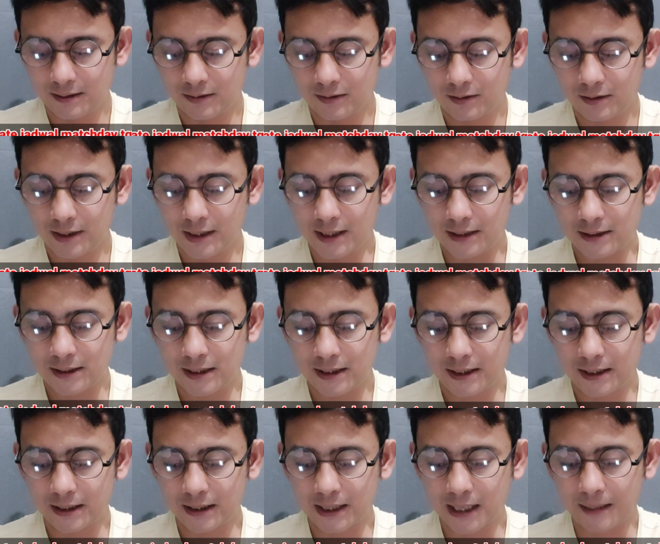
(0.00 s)
itu dia
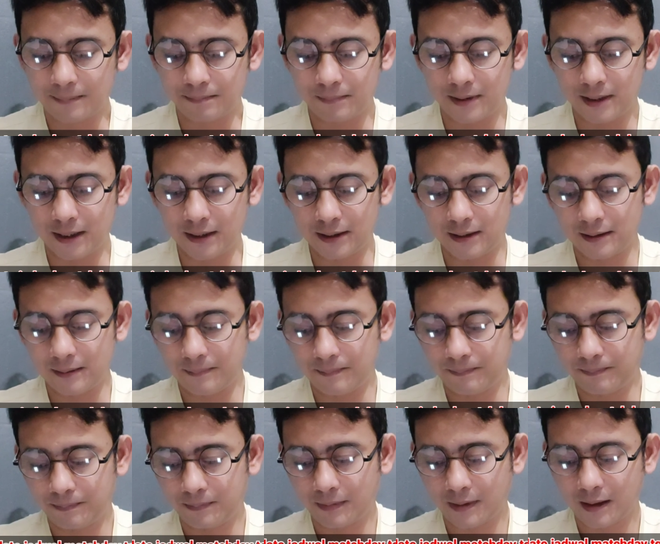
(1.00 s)
sedikit update
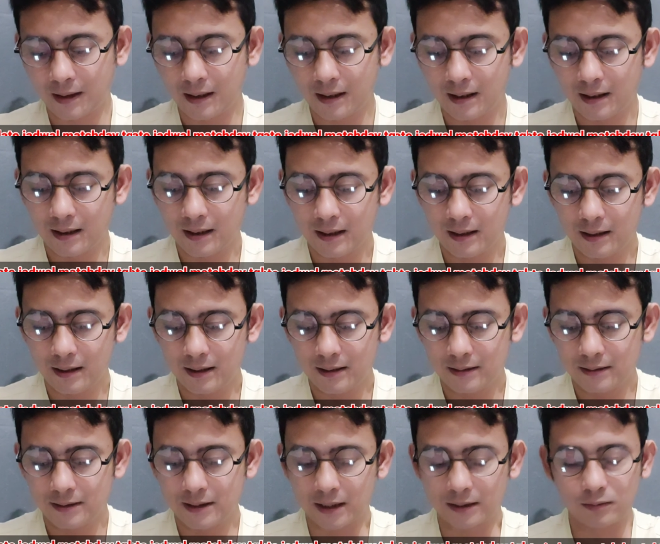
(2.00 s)

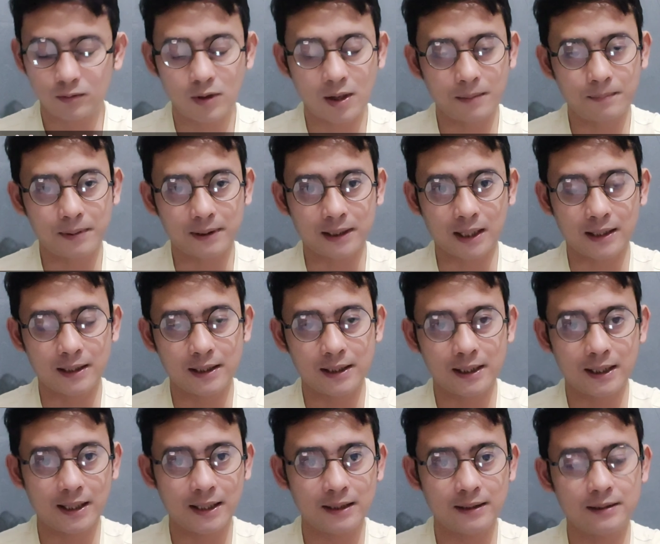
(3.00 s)
jadwal
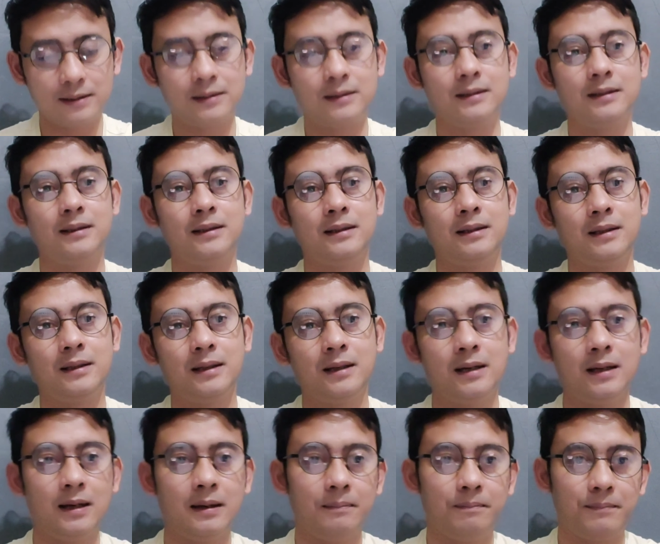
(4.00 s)
pertandingan
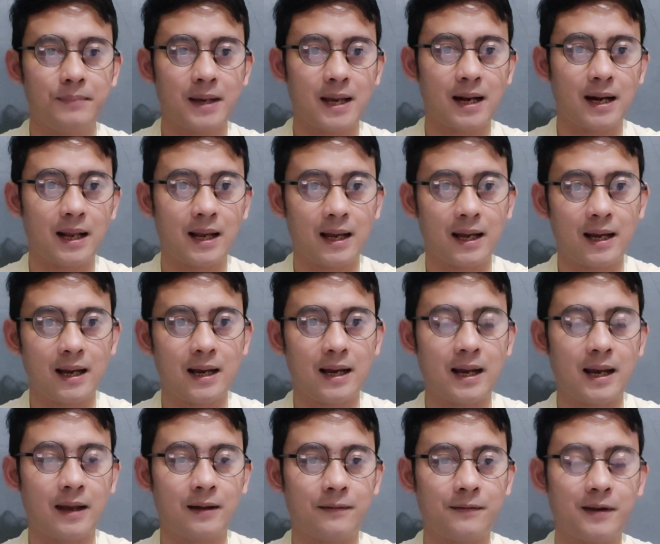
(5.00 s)

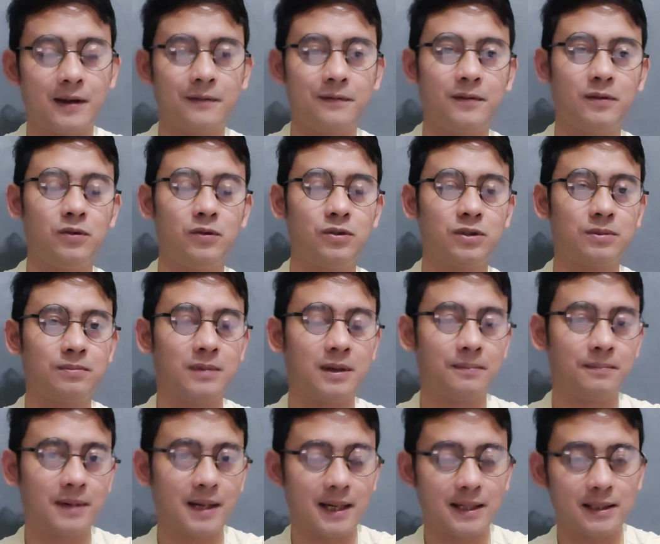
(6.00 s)
Piala AFF U19